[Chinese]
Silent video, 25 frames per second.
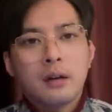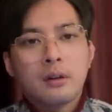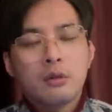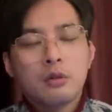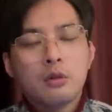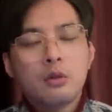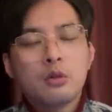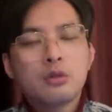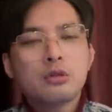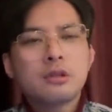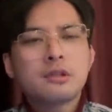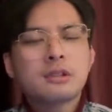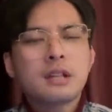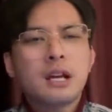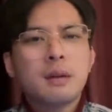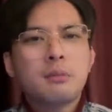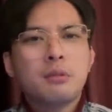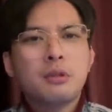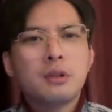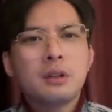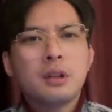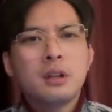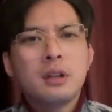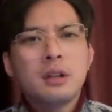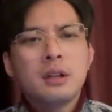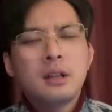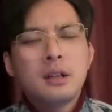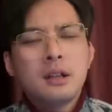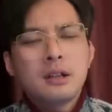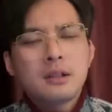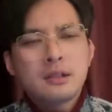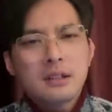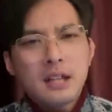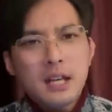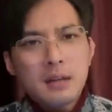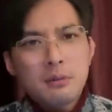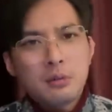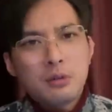我我说蔡婆，
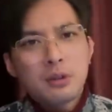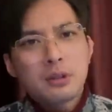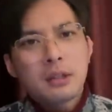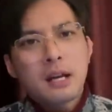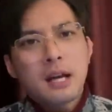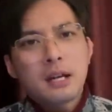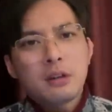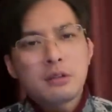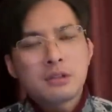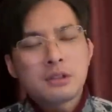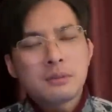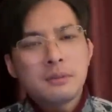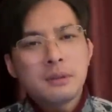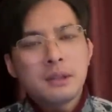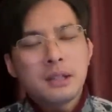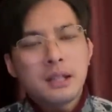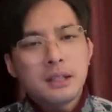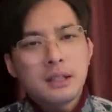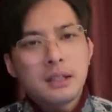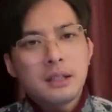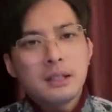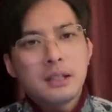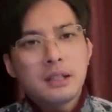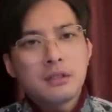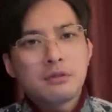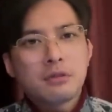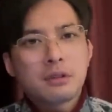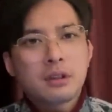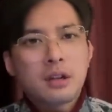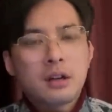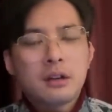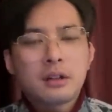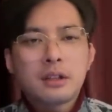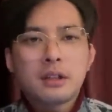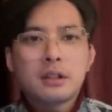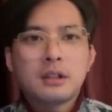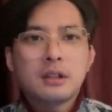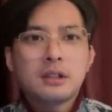蔡婆她有什么能力能去
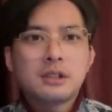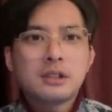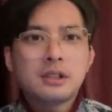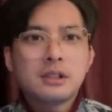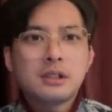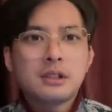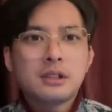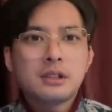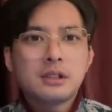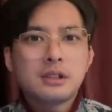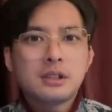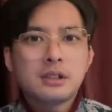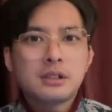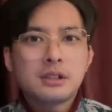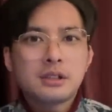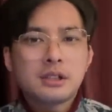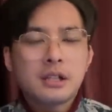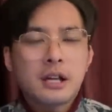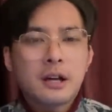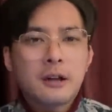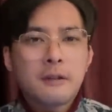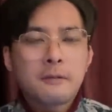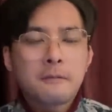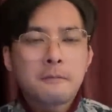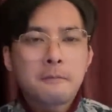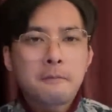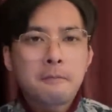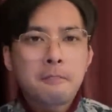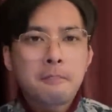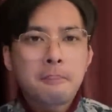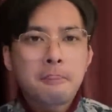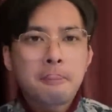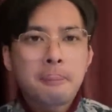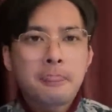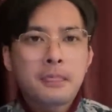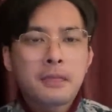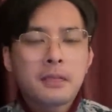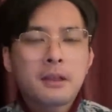当一个政政治家，
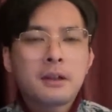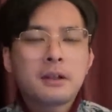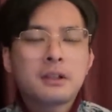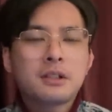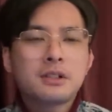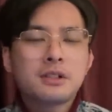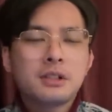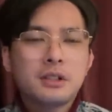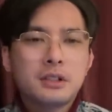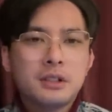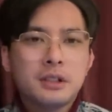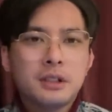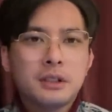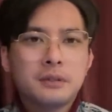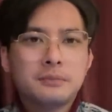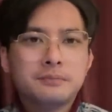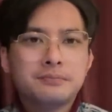当一个政客，